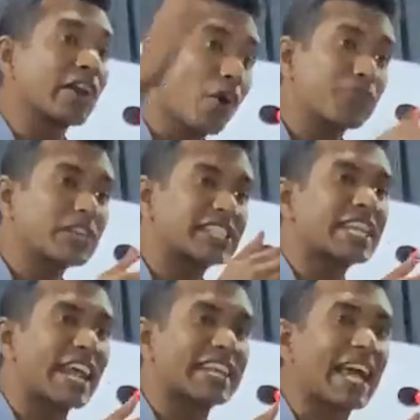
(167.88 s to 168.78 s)

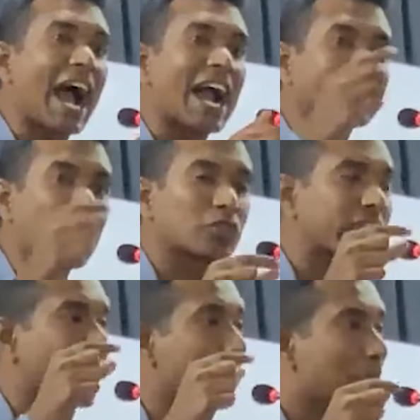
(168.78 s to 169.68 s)
আনঅফিসিয়ালি আঠারো
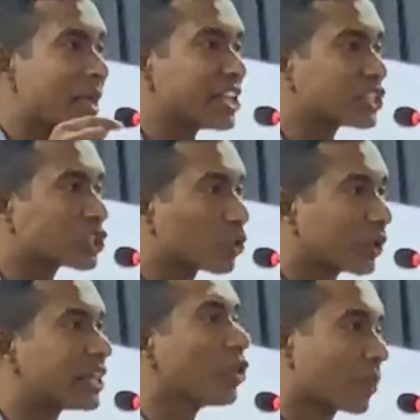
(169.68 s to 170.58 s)
থেকে বিশ
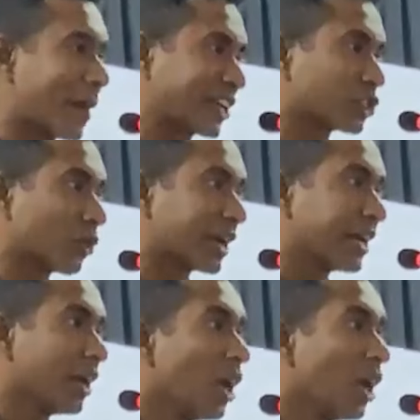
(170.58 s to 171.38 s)
কোটি লোক বাস করে